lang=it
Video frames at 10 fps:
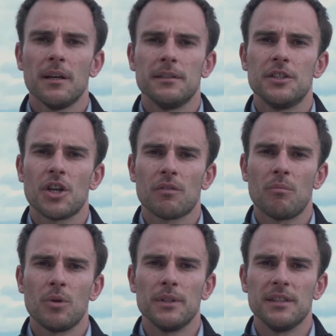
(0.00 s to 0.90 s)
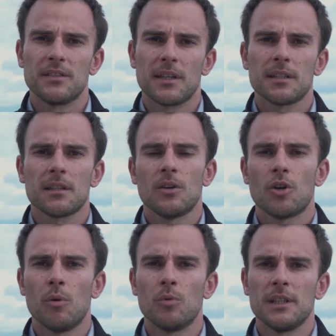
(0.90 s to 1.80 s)
di Genova Blue District,
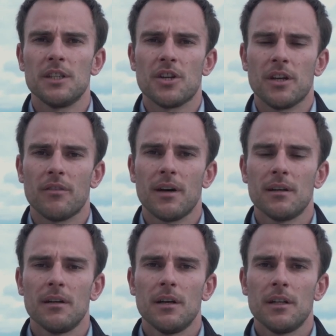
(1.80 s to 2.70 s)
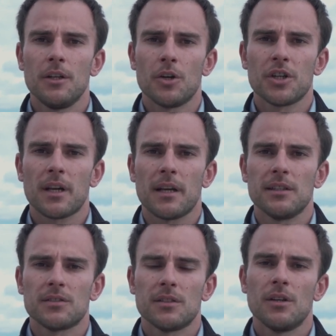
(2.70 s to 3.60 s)
Comune di Genova, di Ocean
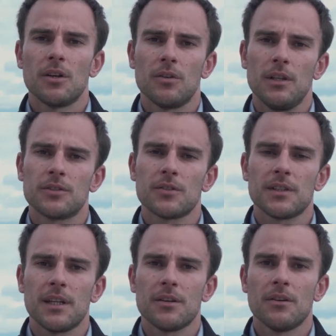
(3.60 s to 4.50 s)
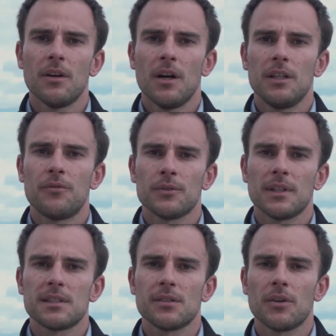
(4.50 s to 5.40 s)
Race, con il sostegno di
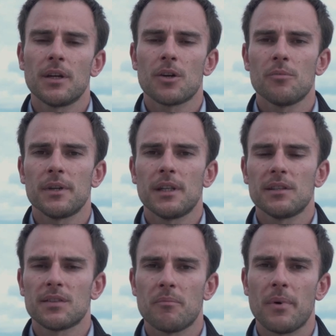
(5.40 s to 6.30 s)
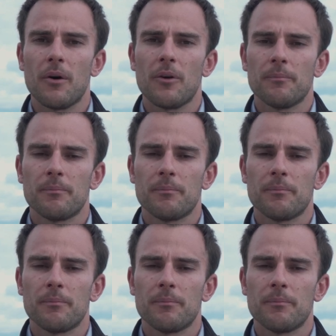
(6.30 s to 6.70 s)
Fondazione Compagnia di San Paolo.